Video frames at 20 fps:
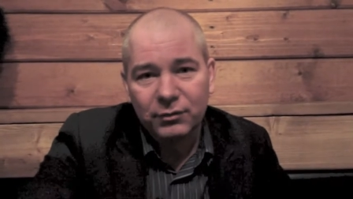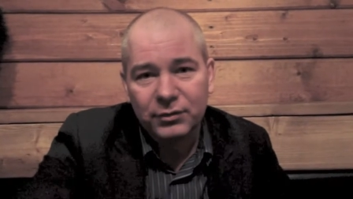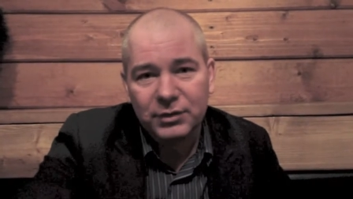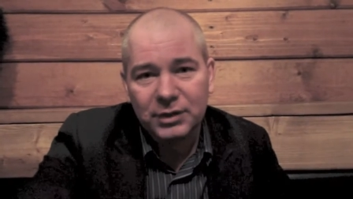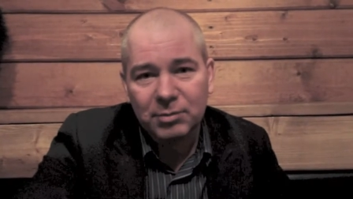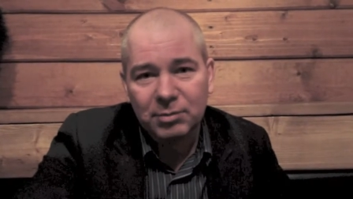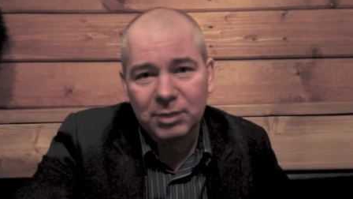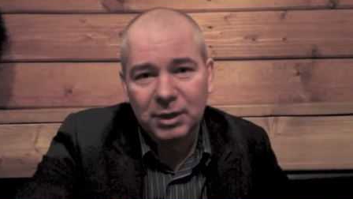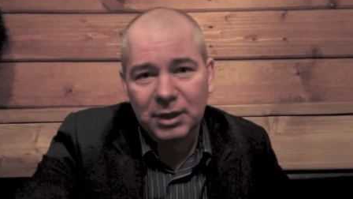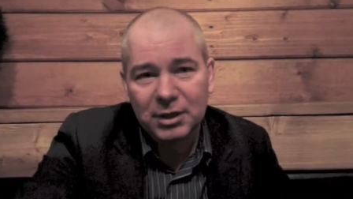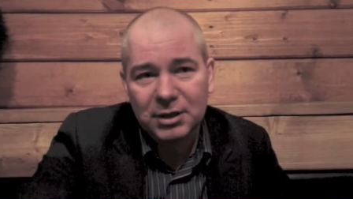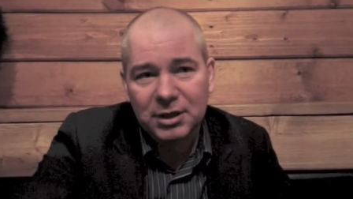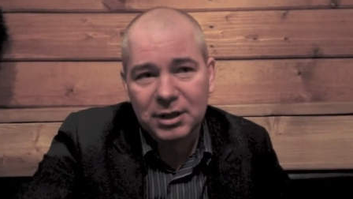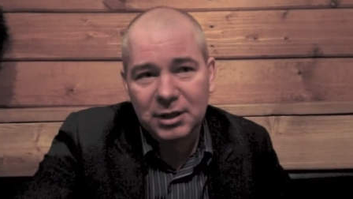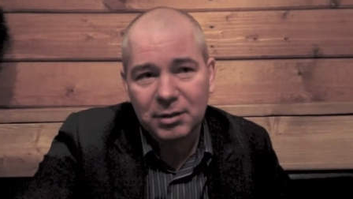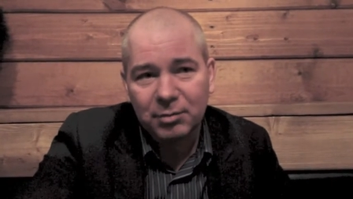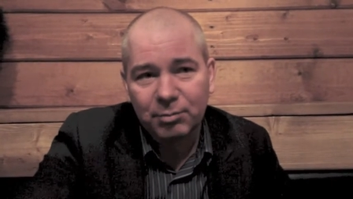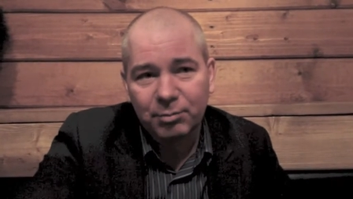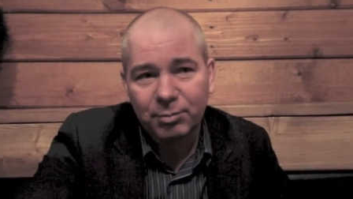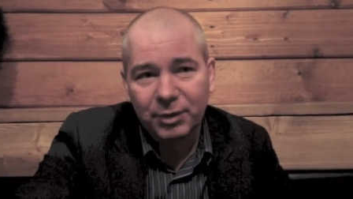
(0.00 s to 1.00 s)
Всем
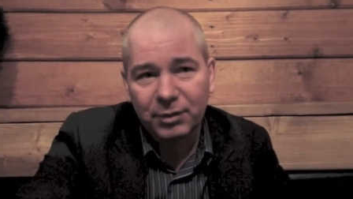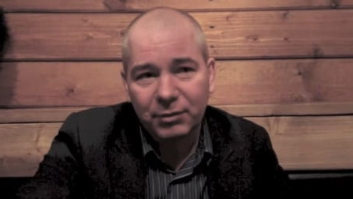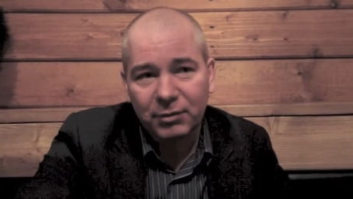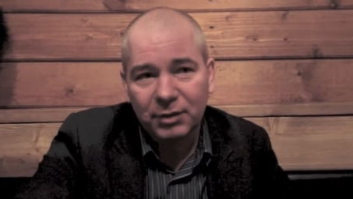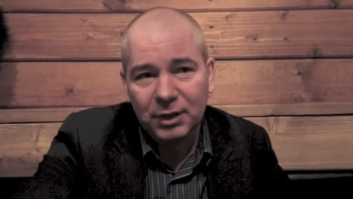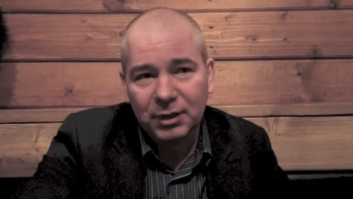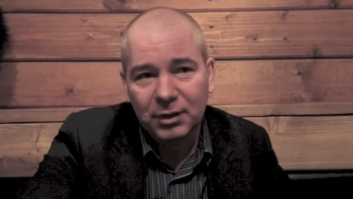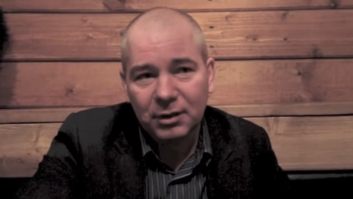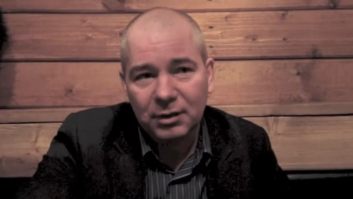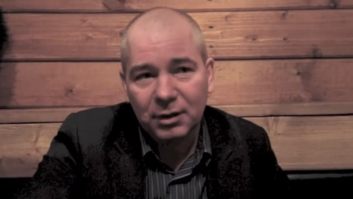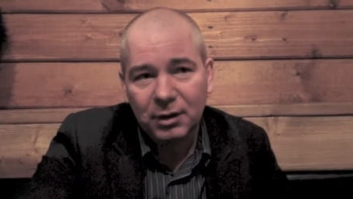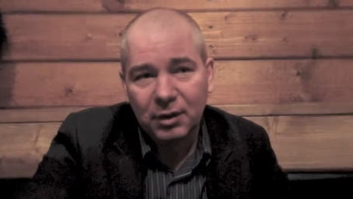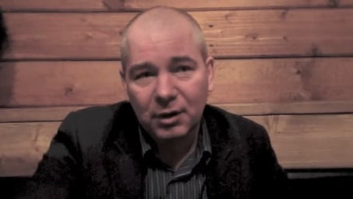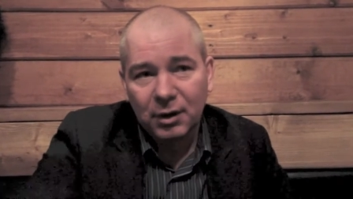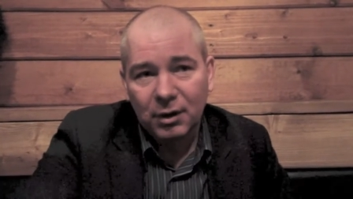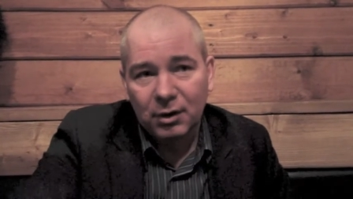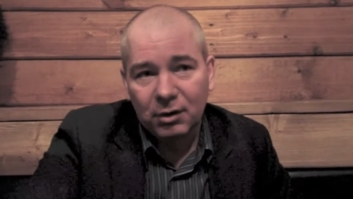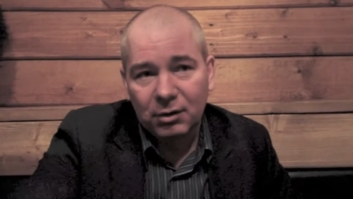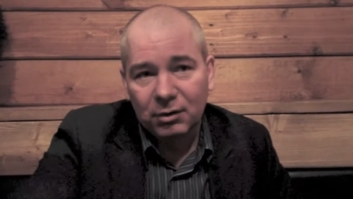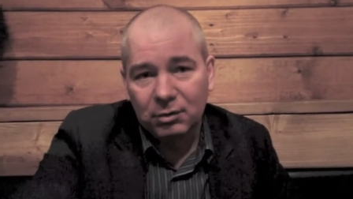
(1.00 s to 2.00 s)
горожанам привет,
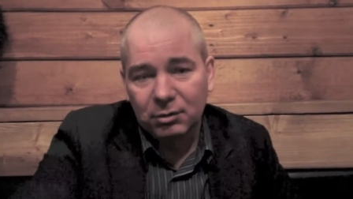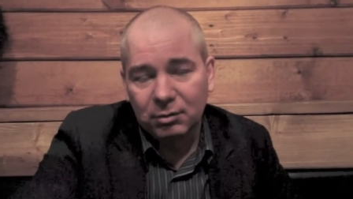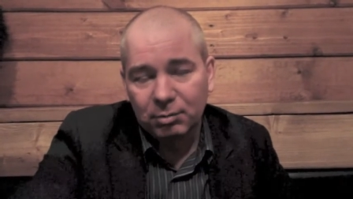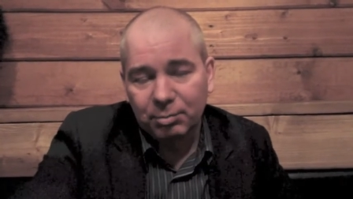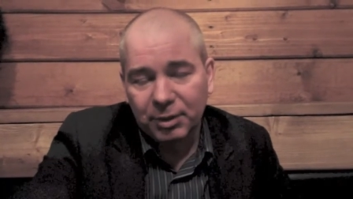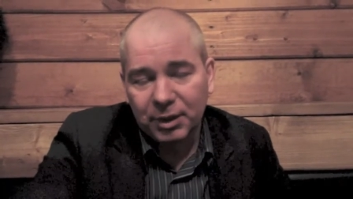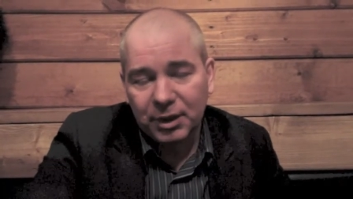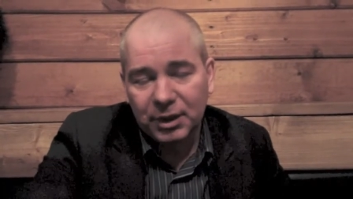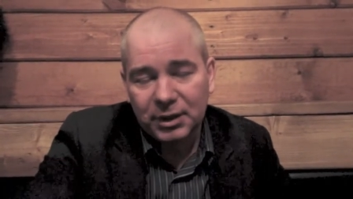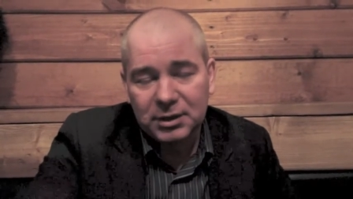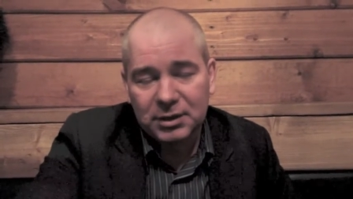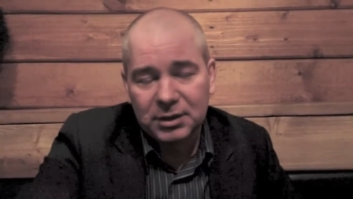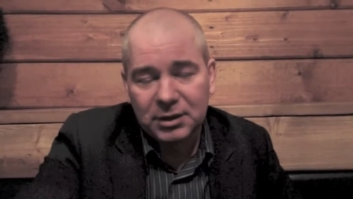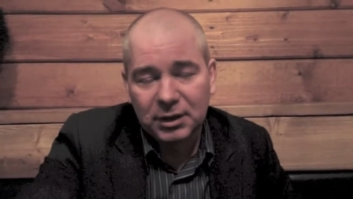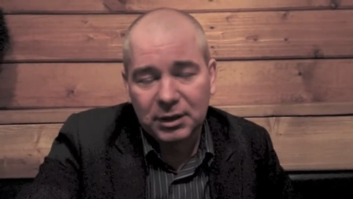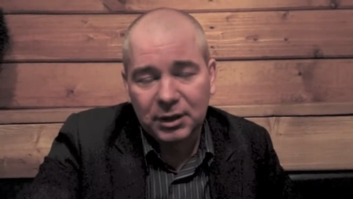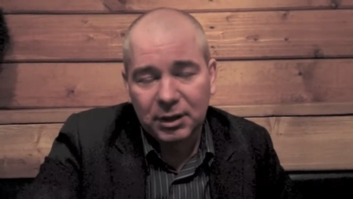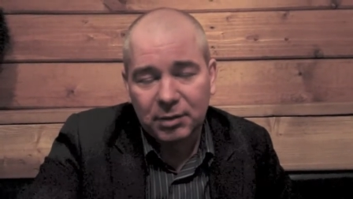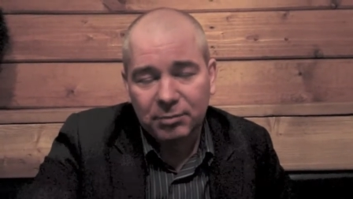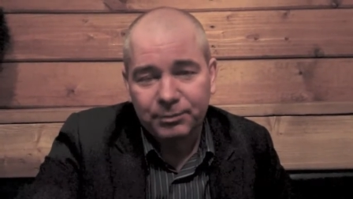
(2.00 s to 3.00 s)
Э, приходите
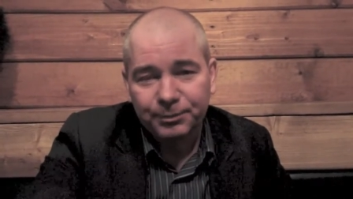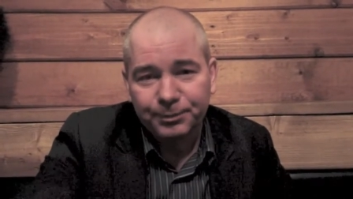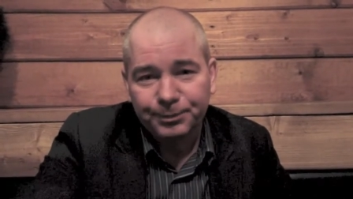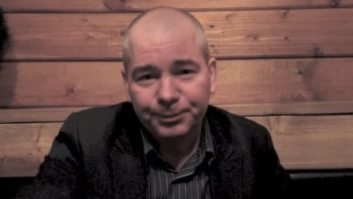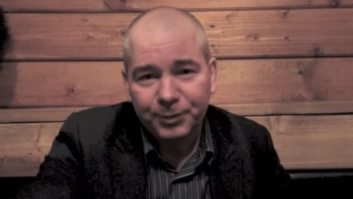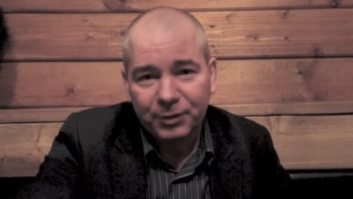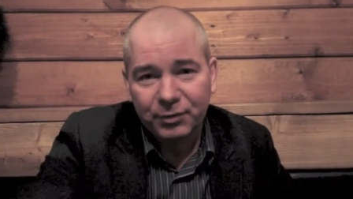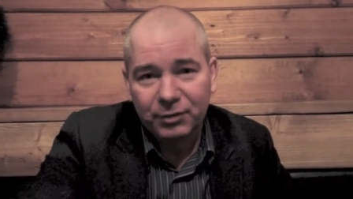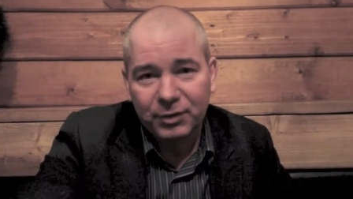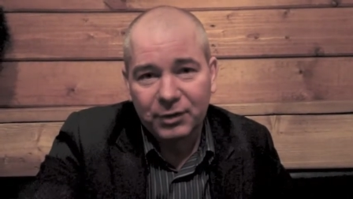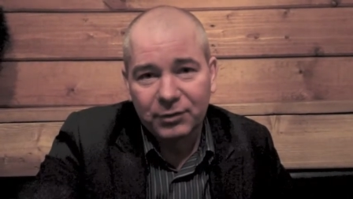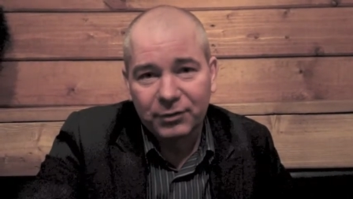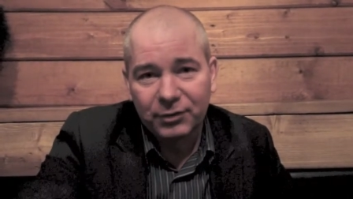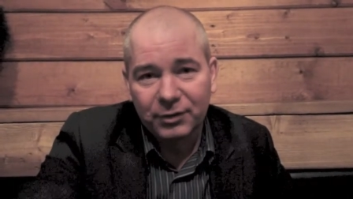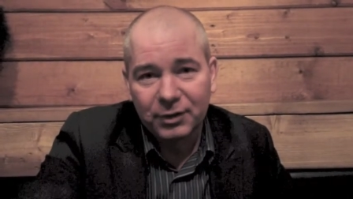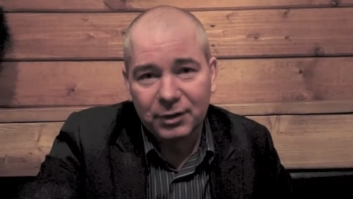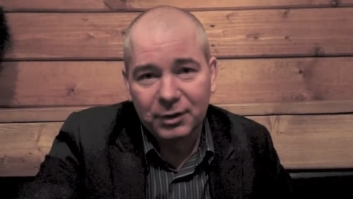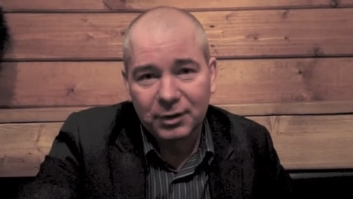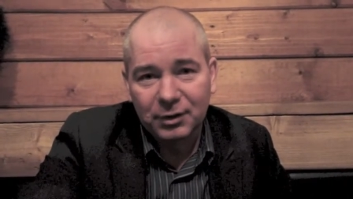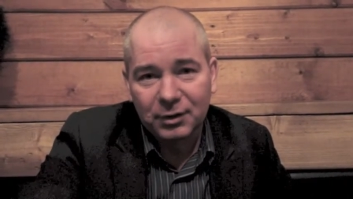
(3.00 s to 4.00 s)
к нам в
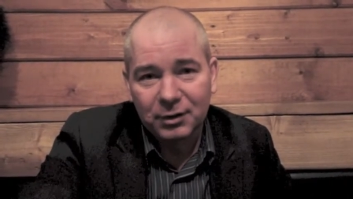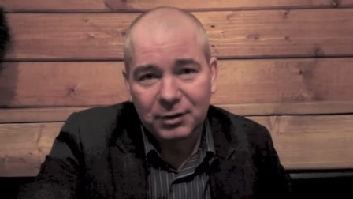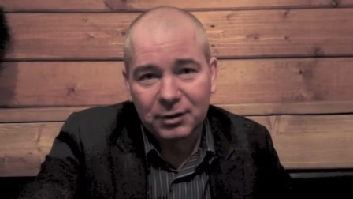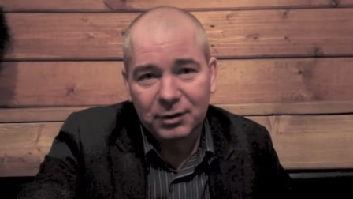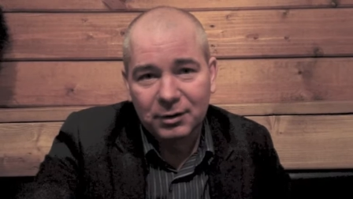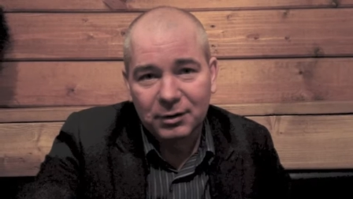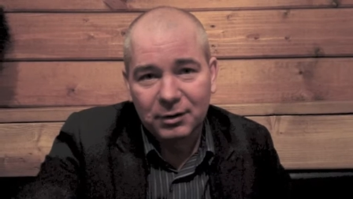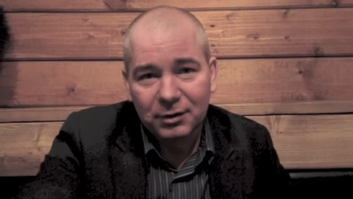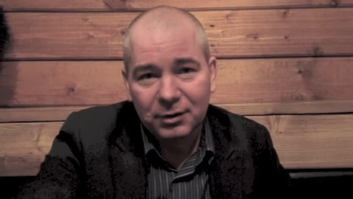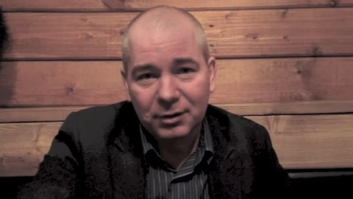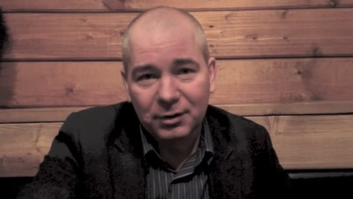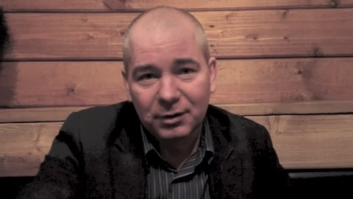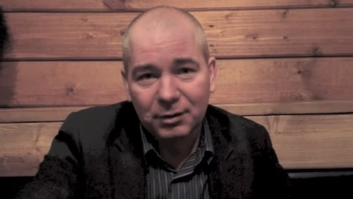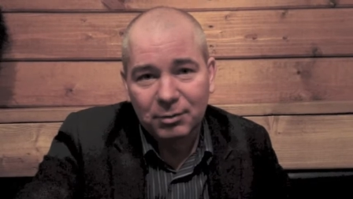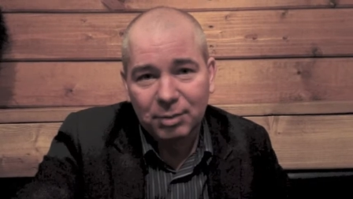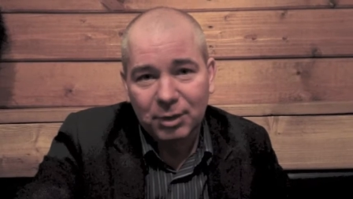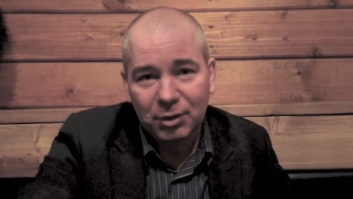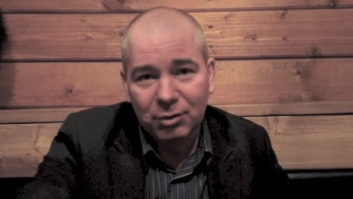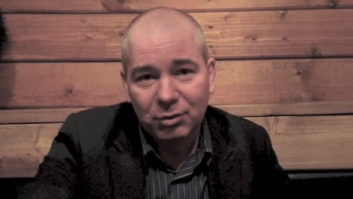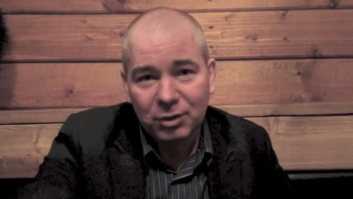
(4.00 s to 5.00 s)
кафе
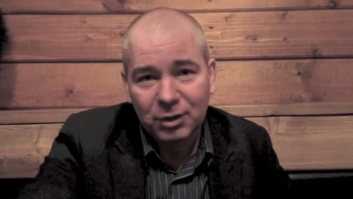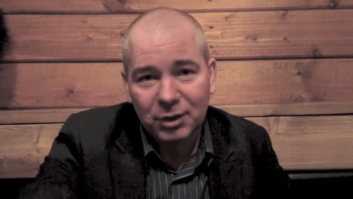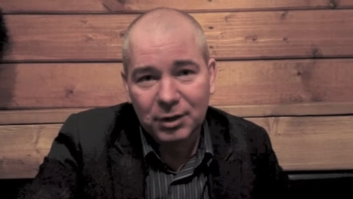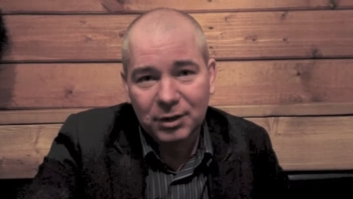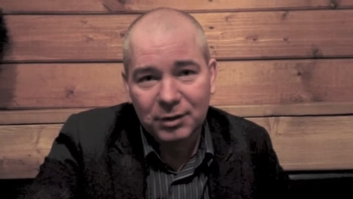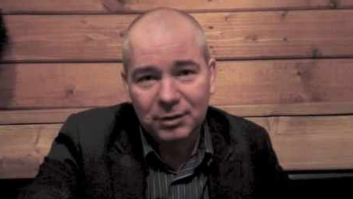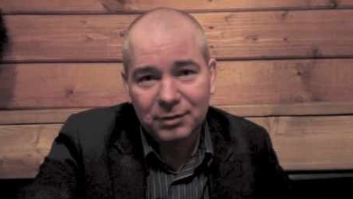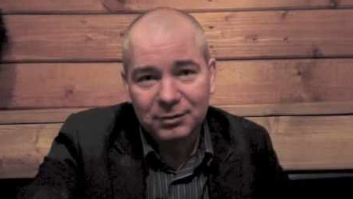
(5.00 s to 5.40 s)
э, Барокко,